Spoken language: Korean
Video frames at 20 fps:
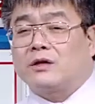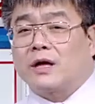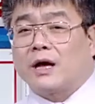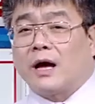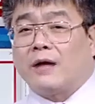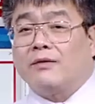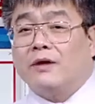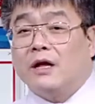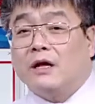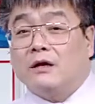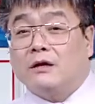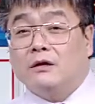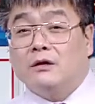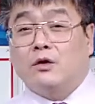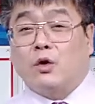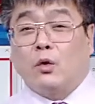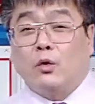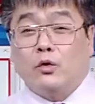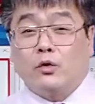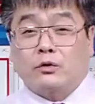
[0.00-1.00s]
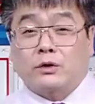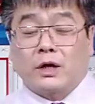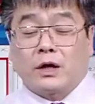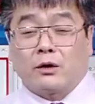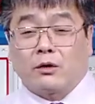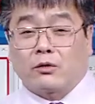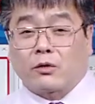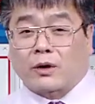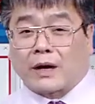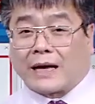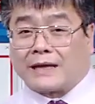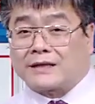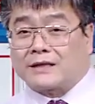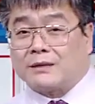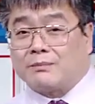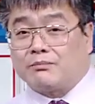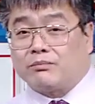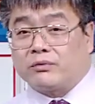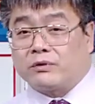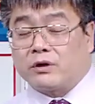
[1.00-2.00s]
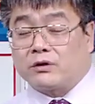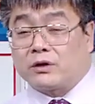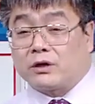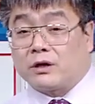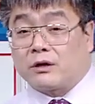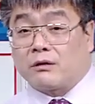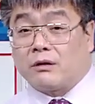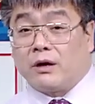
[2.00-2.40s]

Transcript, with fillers: 대한 그 교육자료도 같이 뿌려드릴